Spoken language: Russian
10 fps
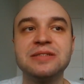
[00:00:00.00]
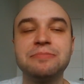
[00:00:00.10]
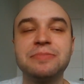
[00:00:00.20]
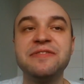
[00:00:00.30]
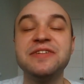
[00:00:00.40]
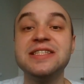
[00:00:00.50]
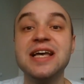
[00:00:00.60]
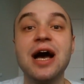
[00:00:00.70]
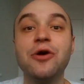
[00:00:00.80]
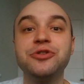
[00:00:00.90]

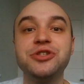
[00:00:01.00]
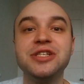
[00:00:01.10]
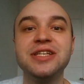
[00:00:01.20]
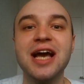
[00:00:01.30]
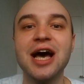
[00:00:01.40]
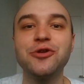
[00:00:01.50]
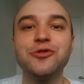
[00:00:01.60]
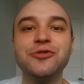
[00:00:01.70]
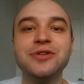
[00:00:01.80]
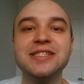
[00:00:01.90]
проведя очень
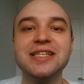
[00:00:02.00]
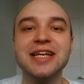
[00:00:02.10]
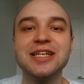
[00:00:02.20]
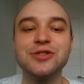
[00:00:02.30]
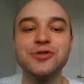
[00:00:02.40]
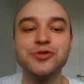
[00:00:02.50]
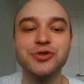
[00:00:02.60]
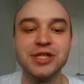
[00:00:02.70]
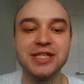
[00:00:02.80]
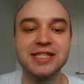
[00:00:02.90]
яркую, интересную
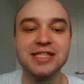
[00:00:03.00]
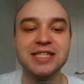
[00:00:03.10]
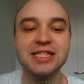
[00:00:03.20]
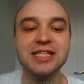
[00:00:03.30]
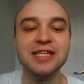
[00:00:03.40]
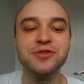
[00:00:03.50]
жизнь. Среди его